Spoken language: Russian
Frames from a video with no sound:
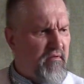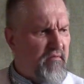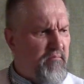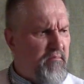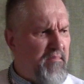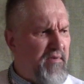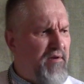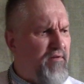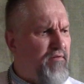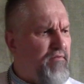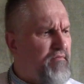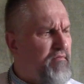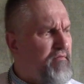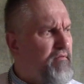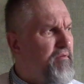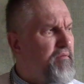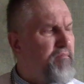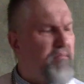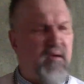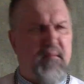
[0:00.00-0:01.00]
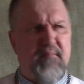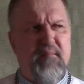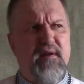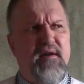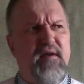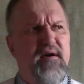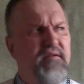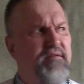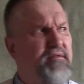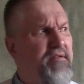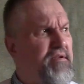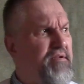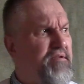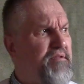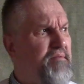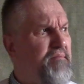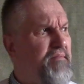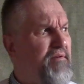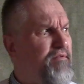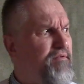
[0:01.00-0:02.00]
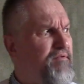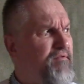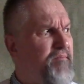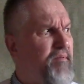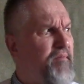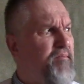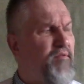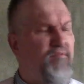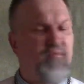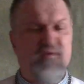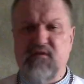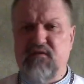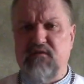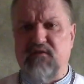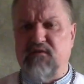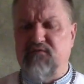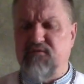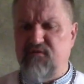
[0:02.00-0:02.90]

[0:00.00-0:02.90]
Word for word: Миллион, миллиард триста миллионов, по-моему, где-то так.